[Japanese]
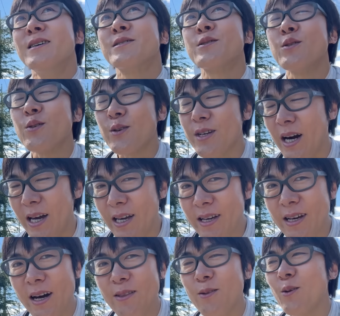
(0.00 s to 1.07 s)
その外
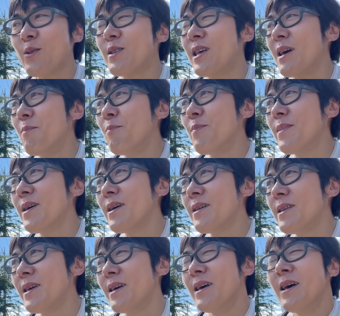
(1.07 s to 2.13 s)
観と店名
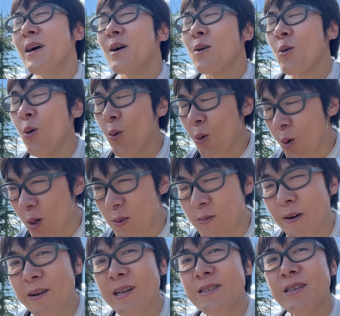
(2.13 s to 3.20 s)
に心
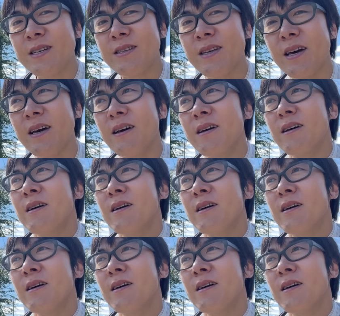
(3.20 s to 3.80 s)
奪われすぎて、